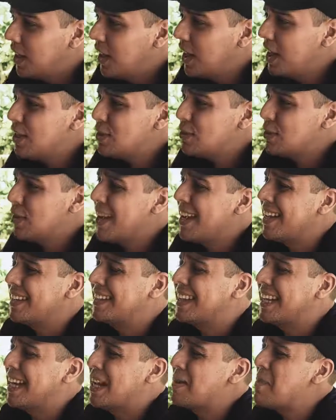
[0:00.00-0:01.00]
Eso es
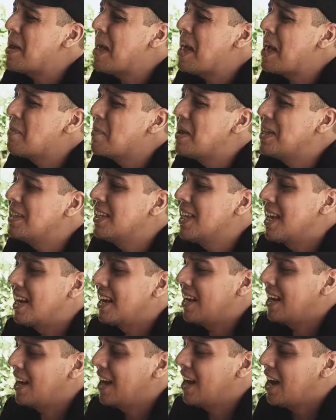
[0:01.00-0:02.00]
extremadamente
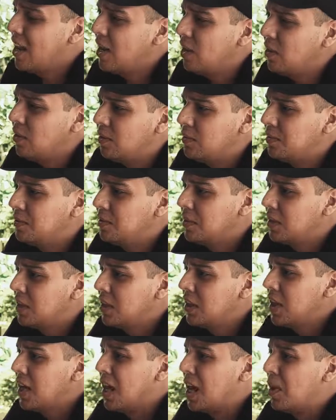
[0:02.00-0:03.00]
arriesgado.
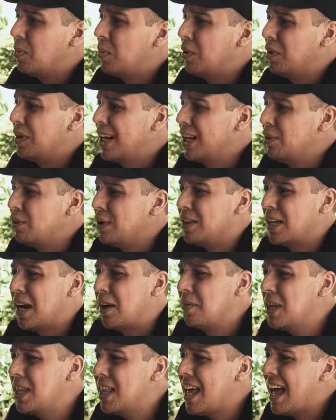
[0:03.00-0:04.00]
Poner nuestra
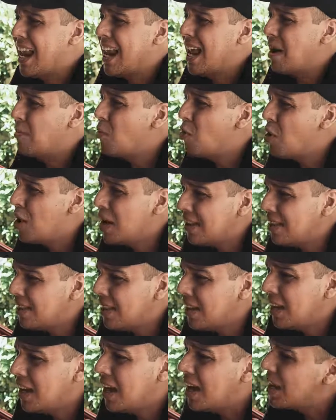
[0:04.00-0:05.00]
vida a la
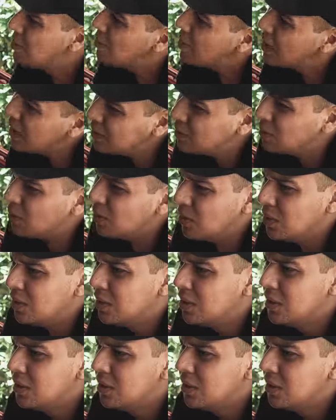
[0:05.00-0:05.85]
muerte, Armando.